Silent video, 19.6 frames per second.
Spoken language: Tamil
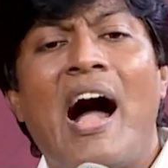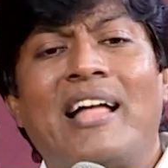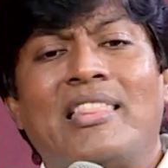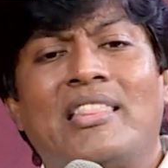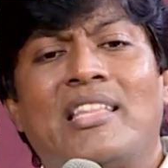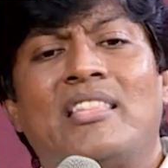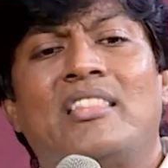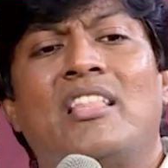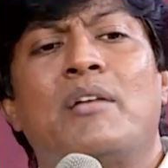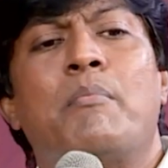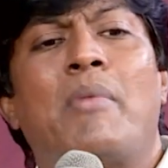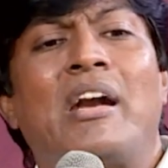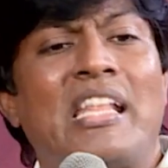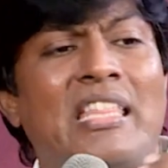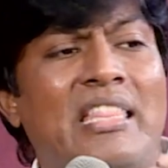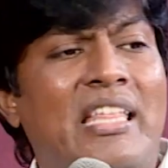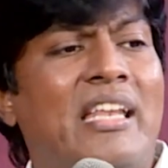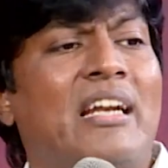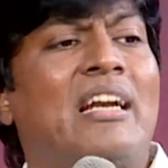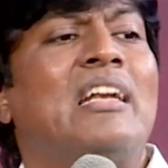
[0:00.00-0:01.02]
அந்தந்த
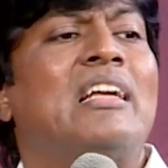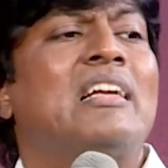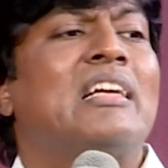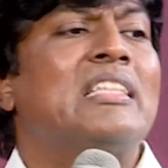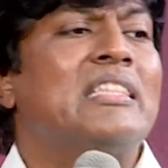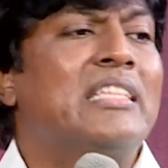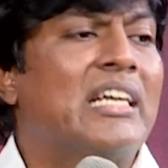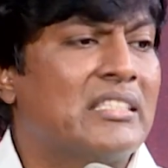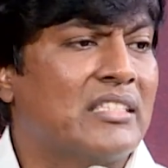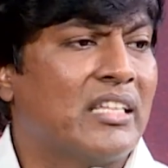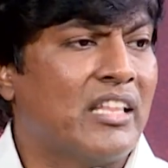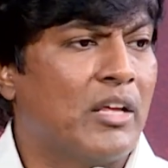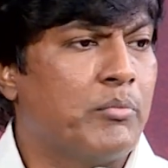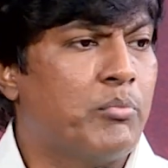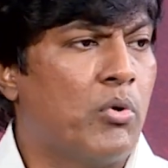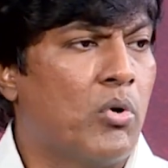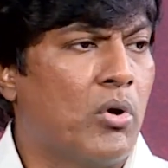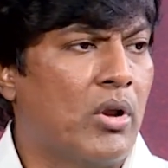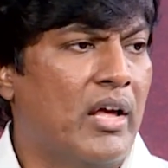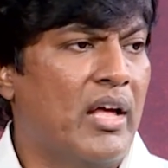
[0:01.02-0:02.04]
மனிதர்களுக்கு தகுந்ததை
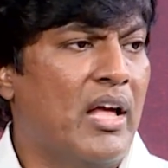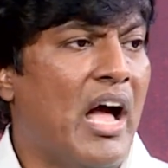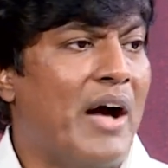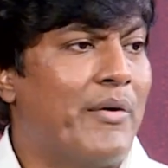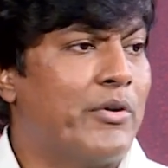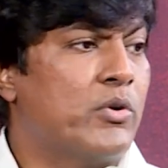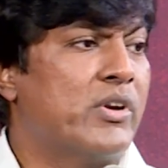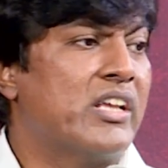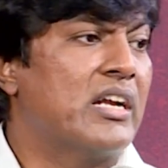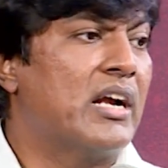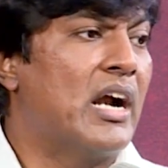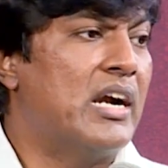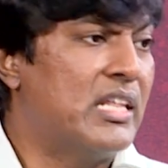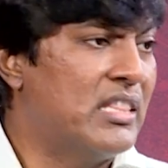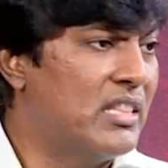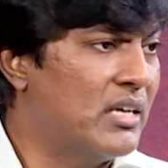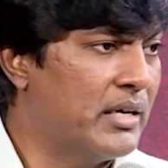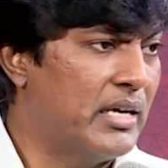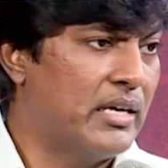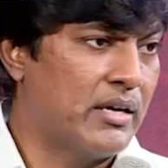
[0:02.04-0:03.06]
போல அவருடைய
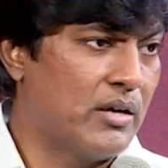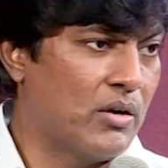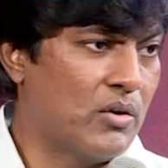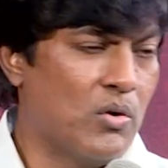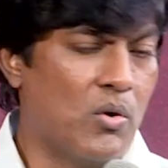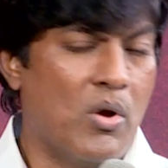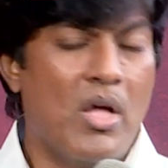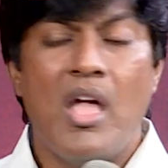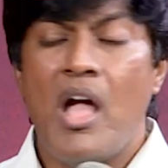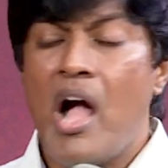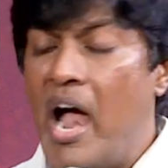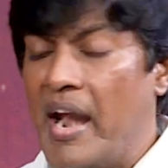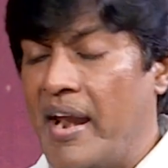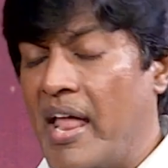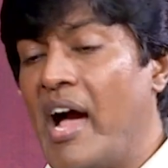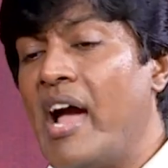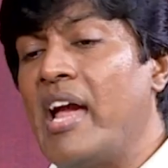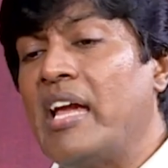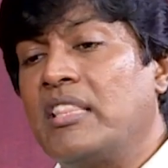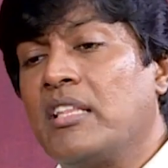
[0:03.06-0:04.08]
கடிதங்கள் இருக்கும்
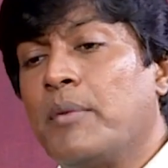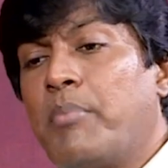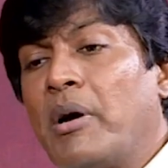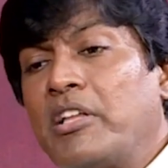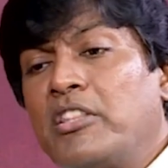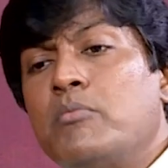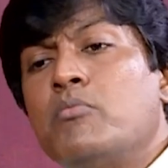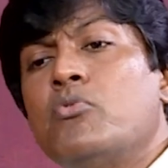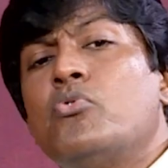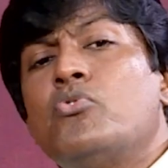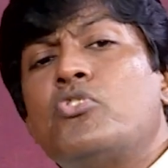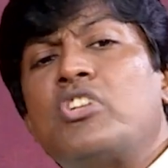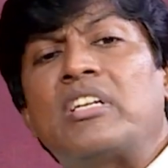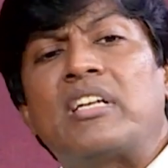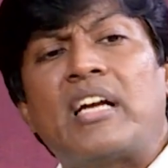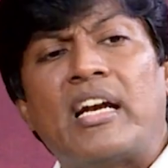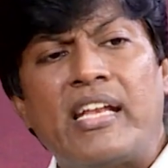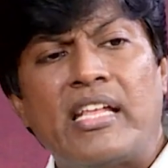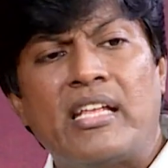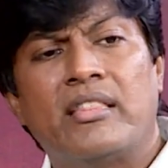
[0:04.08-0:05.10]
ஆனால் இந்த பதிமூன்று
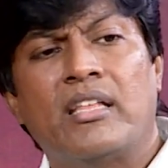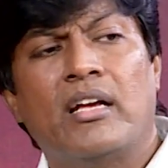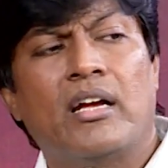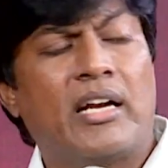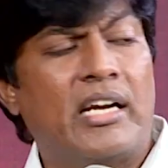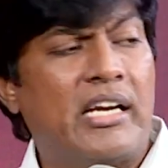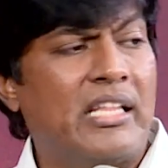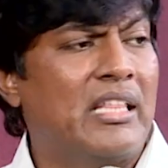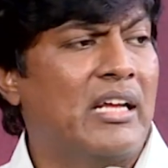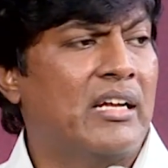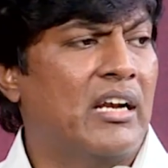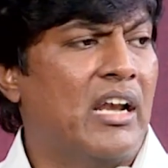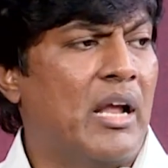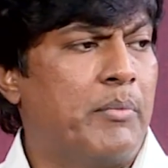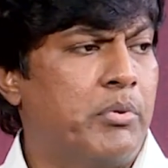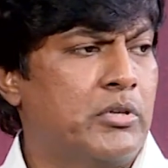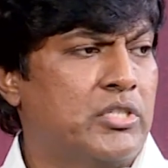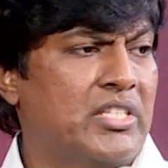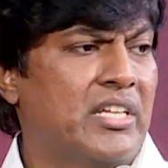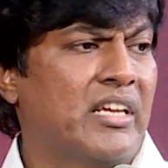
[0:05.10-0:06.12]
கடித கடிதங்கள்
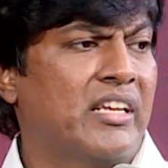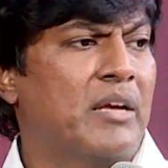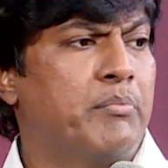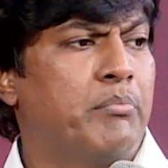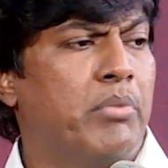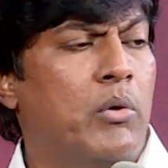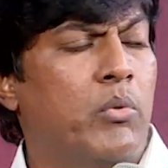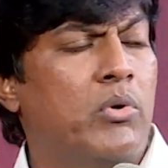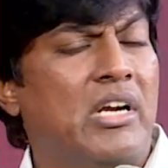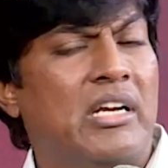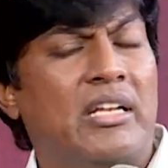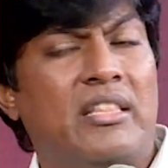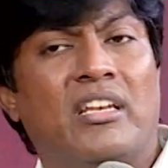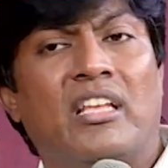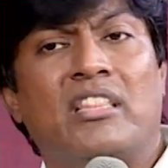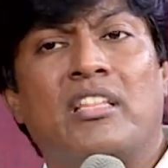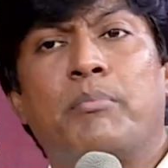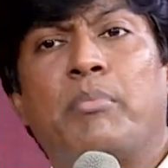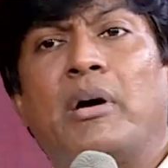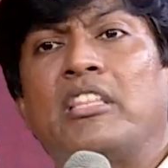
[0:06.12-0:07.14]
அப்போஸ் நாகிய பவுல்
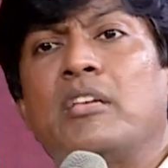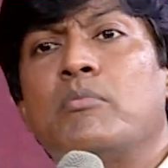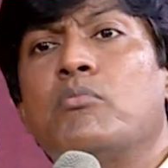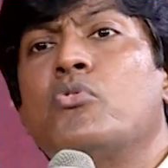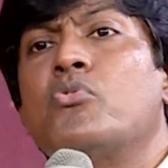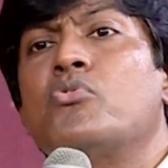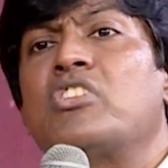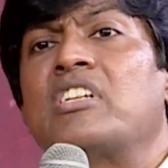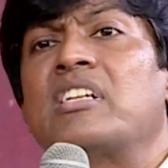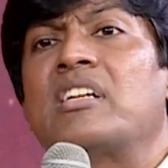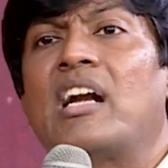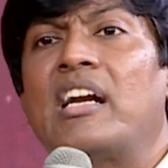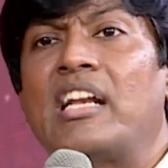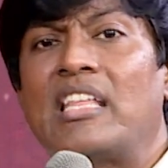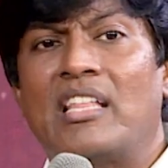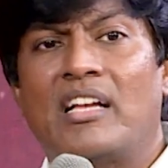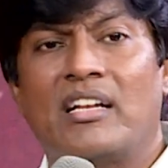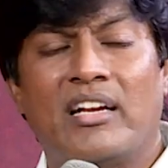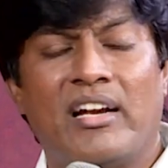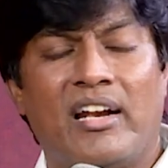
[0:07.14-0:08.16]
எழுதின அந்த பதிமூன்று
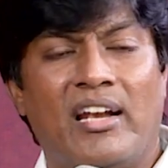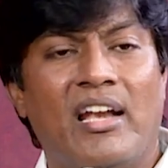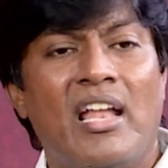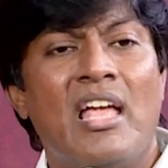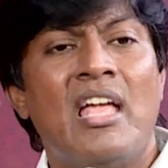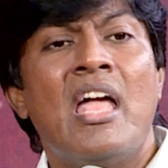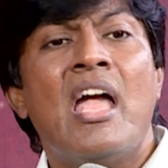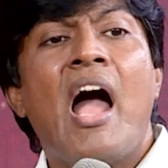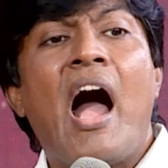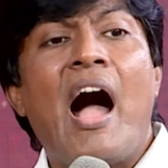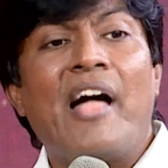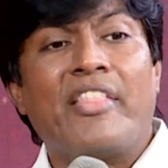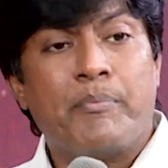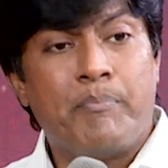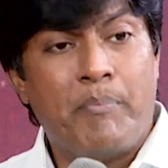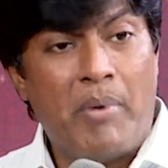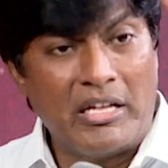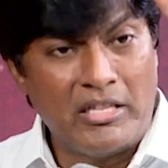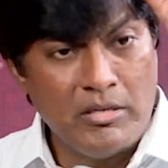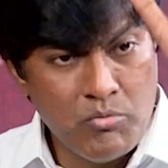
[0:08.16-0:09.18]
கடிதங்கள் அந்த
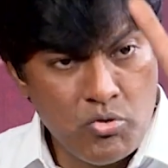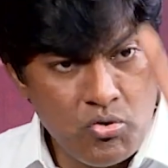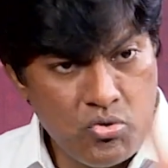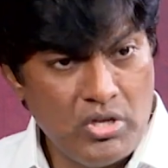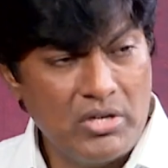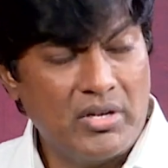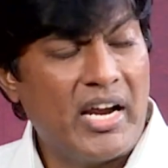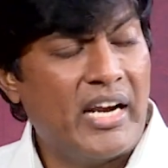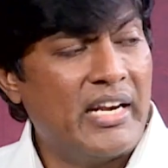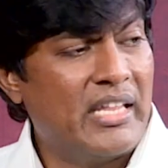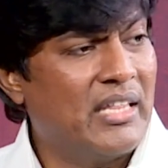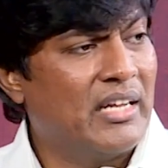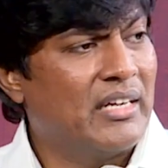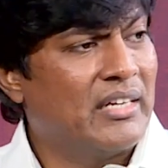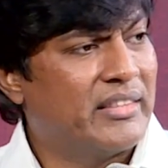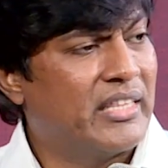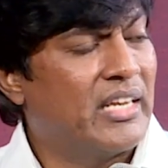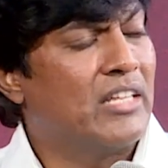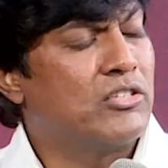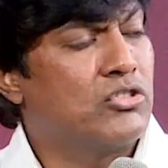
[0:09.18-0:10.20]
பதிமூணு
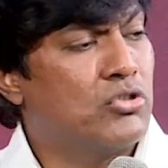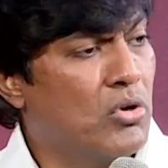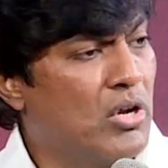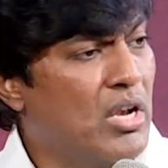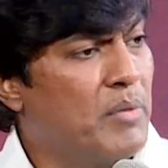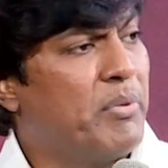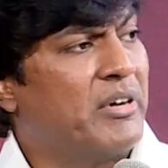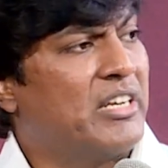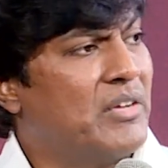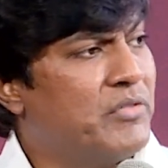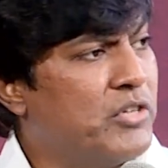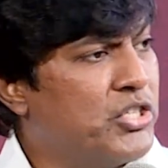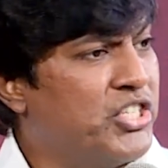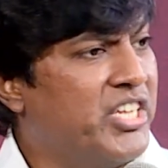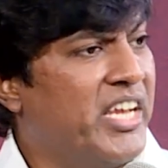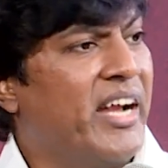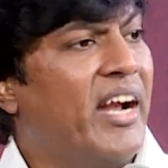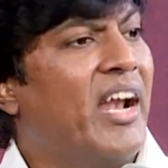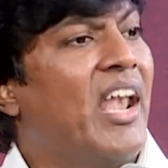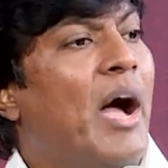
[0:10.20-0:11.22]
கடிதத்தில் சொல்லப்பட்ட
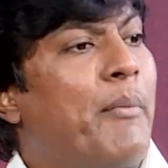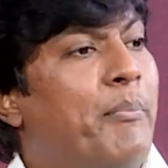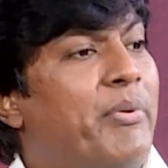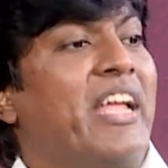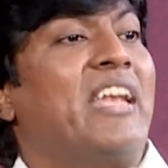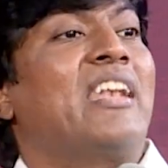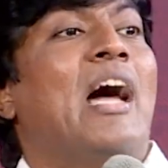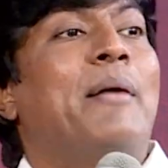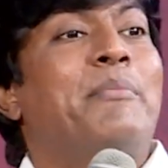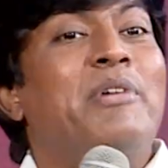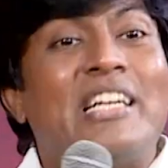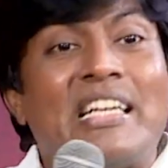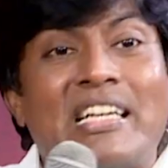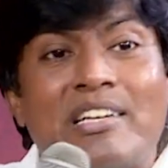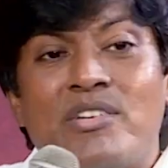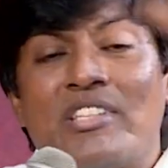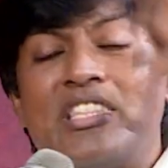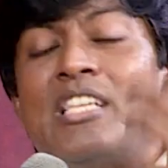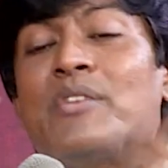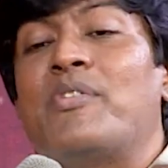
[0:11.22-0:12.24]
விஷயங்கள் அப்படியே நமக்கு
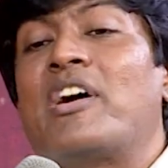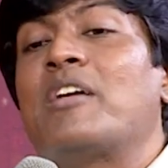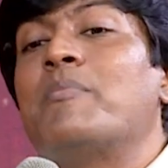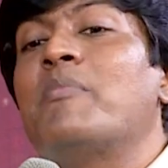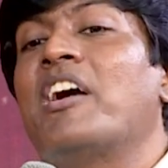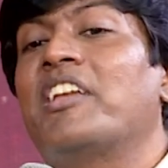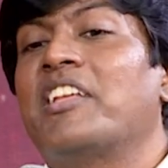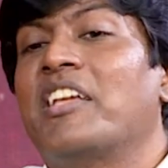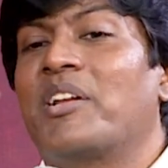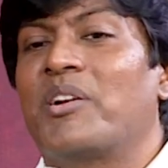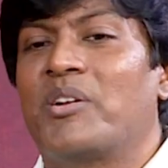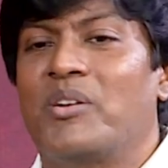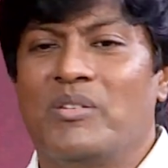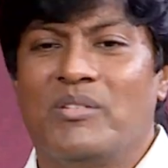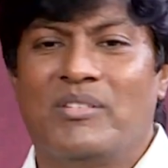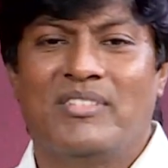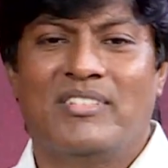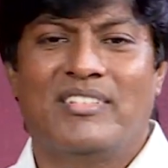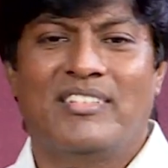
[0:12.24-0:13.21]
வந்து வர மாதிரியே இருக்கும்